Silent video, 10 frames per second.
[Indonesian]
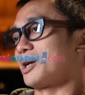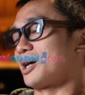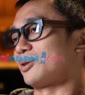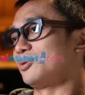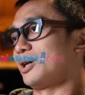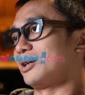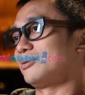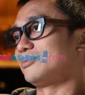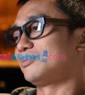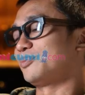dengan Tuhan.
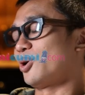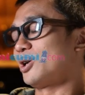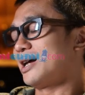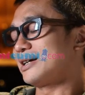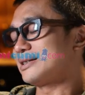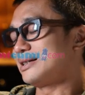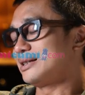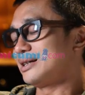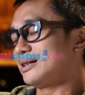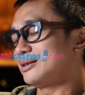
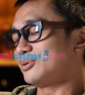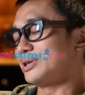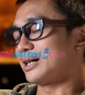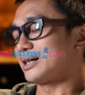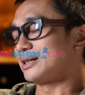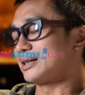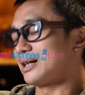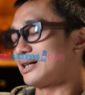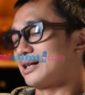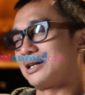Pondasinya ku
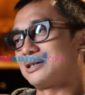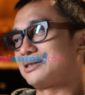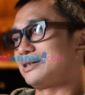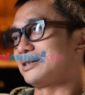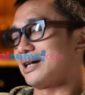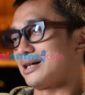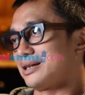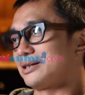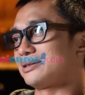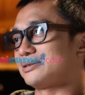yakinkan adalah
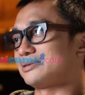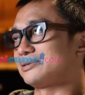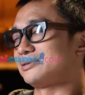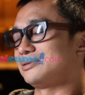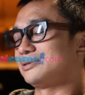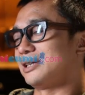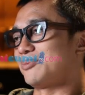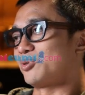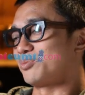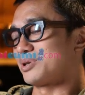cintanya
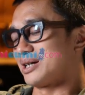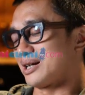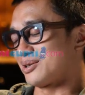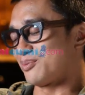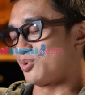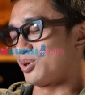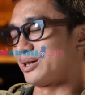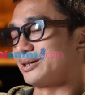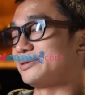dalam huruf besar semua.